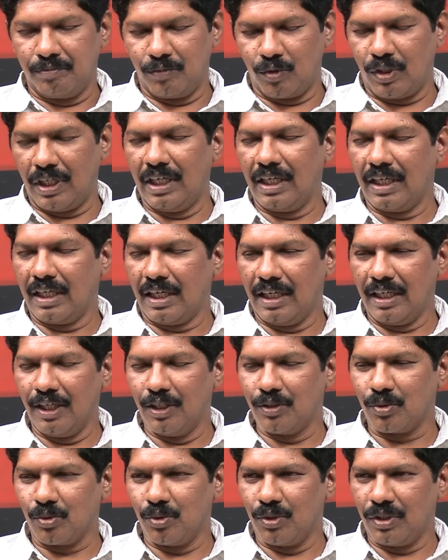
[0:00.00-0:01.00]
ముఖానికి
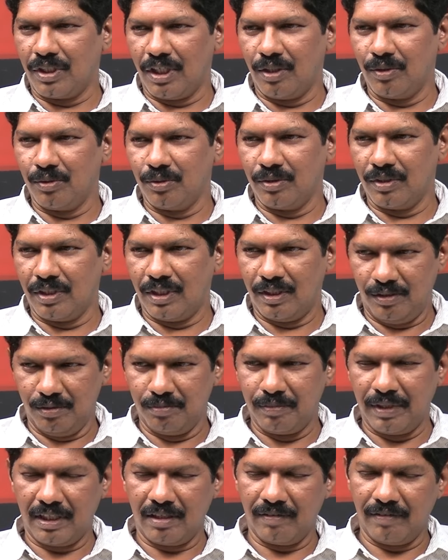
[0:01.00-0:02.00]
రంగేసుకుంటాడు అంటూ
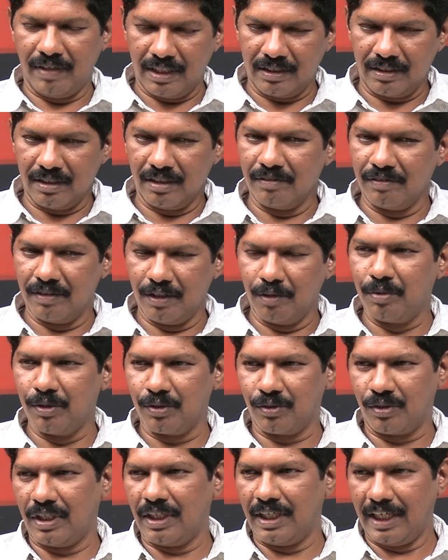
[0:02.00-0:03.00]
మనకు వార్తలు
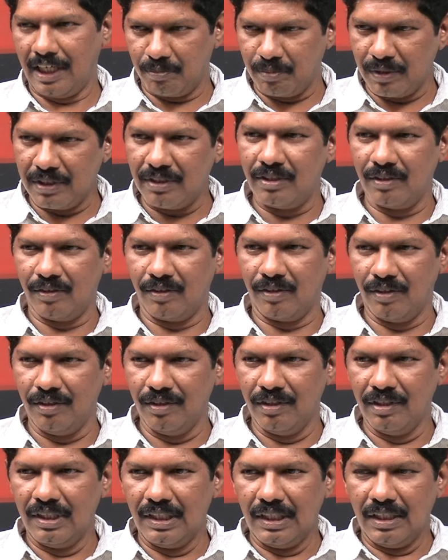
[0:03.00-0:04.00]
వినిపిస్తున్న నేపథ్యంలో
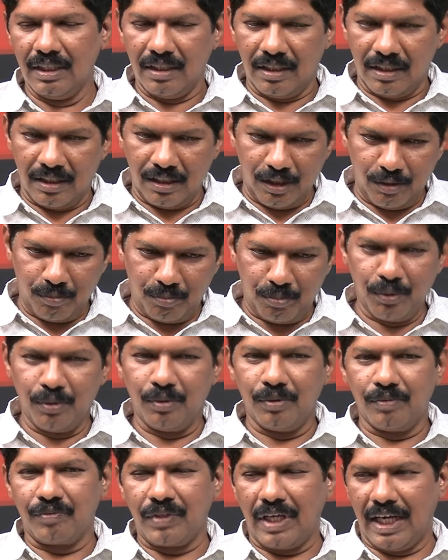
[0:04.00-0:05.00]

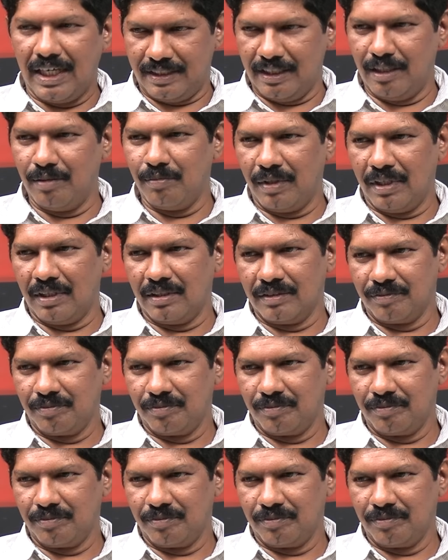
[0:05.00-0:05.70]
ఇప్పుడు ఆ సినిమా